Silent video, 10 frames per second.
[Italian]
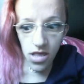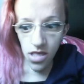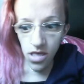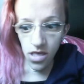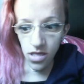
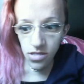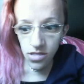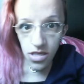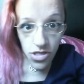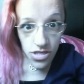uh, eh,
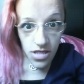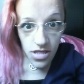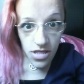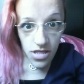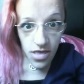
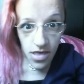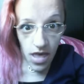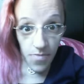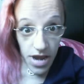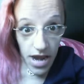17
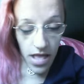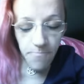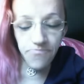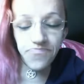aprile,